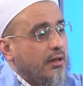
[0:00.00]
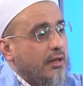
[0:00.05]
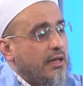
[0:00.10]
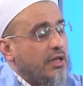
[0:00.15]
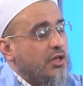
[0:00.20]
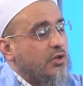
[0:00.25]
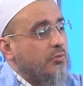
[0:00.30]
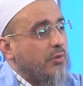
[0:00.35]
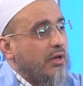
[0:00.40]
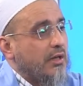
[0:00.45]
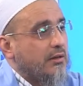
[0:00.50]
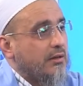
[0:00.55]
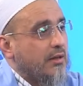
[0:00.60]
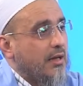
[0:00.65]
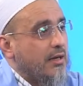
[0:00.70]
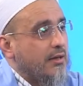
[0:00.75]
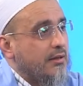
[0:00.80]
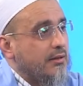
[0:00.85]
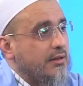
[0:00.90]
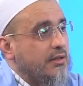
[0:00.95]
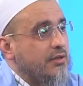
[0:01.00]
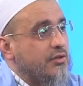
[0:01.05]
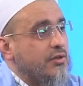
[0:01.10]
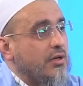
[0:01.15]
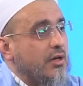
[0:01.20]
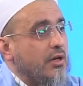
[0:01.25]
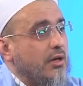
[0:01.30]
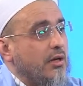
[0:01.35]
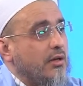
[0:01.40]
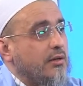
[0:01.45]
hikmetler,
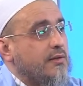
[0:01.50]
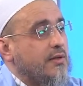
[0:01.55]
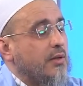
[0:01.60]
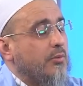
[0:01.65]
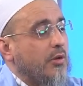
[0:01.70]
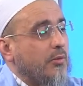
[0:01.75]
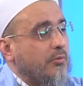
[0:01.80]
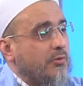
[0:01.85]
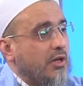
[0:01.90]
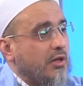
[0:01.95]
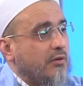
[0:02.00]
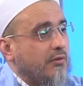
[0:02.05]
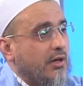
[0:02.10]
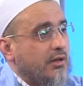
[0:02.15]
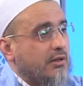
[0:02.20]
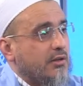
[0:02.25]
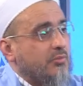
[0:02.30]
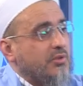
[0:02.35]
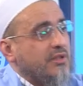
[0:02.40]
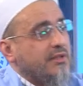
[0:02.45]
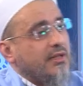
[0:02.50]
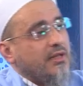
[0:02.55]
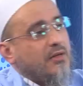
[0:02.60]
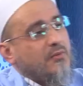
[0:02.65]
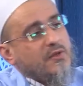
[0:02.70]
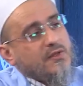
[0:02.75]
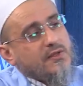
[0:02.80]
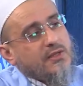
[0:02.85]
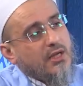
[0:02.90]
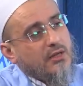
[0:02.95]
nice sebepler vardır. Bir tane
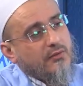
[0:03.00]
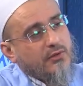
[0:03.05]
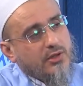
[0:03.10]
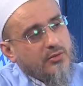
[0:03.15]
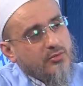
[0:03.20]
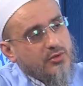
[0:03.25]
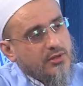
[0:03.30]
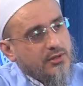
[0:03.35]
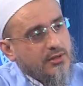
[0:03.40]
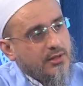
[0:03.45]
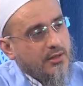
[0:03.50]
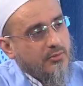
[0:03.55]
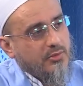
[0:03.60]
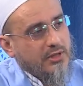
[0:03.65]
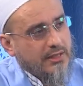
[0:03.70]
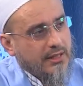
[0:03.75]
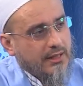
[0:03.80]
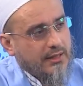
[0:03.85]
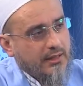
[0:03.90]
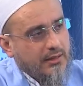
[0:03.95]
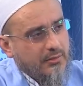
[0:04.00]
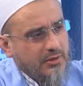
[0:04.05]
misal vereyim size. Bir tane.